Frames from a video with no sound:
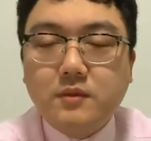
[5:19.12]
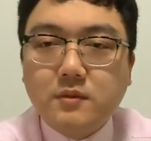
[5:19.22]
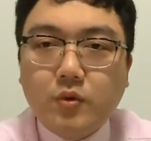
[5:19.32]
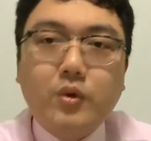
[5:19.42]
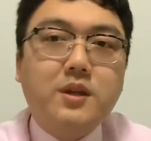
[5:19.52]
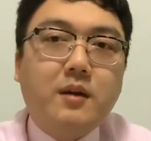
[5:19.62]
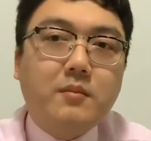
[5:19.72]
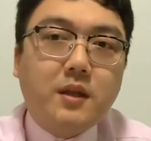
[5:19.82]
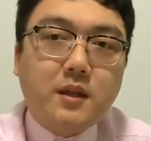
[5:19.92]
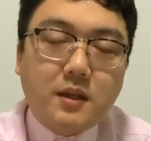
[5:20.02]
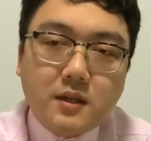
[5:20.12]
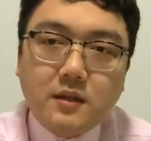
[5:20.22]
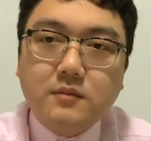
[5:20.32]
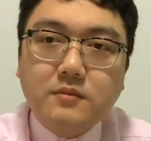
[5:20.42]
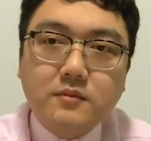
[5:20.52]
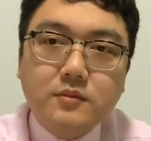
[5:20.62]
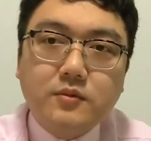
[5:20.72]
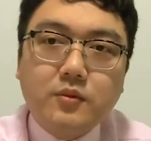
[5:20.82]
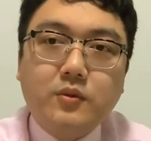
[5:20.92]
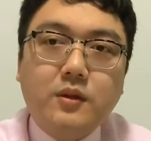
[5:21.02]
我想每一个
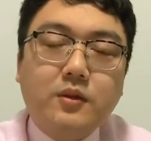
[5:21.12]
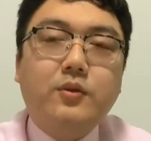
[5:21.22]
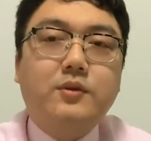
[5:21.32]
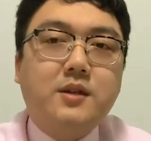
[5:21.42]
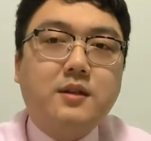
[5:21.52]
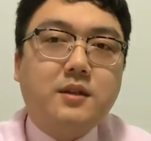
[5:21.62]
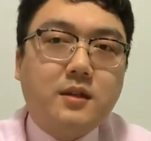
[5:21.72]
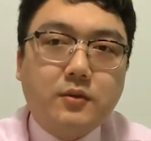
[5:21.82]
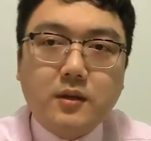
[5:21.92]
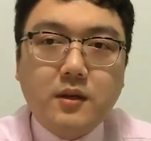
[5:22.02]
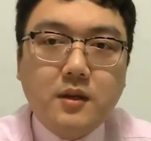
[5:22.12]
中国人都有这样的体会，